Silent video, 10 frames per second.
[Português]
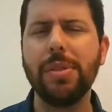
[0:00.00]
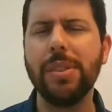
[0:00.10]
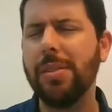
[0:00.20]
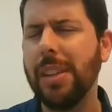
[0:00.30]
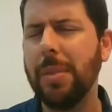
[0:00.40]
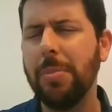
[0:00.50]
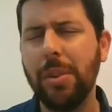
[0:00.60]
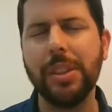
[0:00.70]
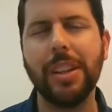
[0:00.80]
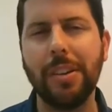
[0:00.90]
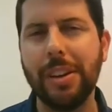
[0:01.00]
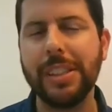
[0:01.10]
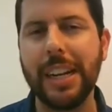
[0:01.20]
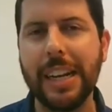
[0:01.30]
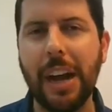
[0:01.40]
Então, tem muita
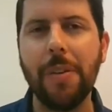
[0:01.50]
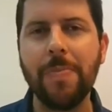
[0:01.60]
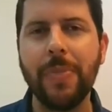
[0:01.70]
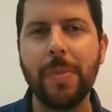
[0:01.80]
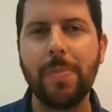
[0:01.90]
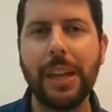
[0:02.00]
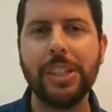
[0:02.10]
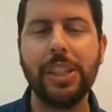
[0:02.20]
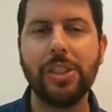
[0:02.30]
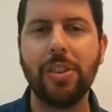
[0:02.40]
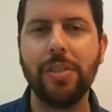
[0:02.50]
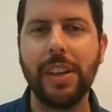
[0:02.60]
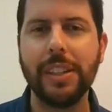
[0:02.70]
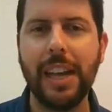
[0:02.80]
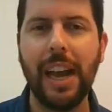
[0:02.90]
coisa legal para a gente
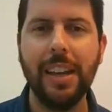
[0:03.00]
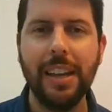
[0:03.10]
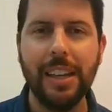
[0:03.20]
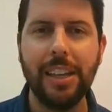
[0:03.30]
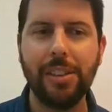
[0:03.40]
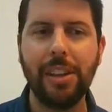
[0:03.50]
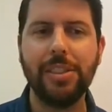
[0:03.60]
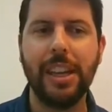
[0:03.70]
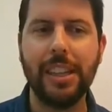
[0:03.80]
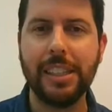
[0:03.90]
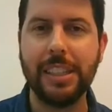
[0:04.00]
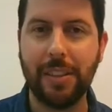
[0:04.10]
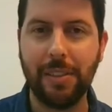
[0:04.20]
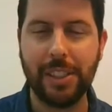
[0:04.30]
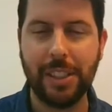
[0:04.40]
conversar e eu tenho certeza
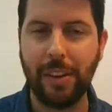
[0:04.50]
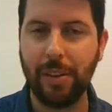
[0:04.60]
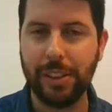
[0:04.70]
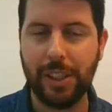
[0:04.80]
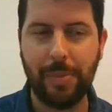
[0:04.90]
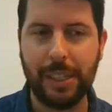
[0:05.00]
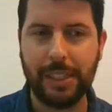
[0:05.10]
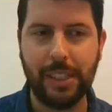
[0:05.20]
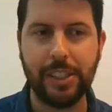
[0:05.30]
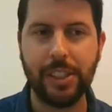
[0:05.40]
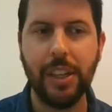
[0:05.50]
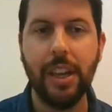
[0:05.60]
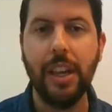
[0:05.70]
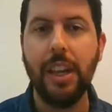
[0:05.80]
que você vai gostar bastante.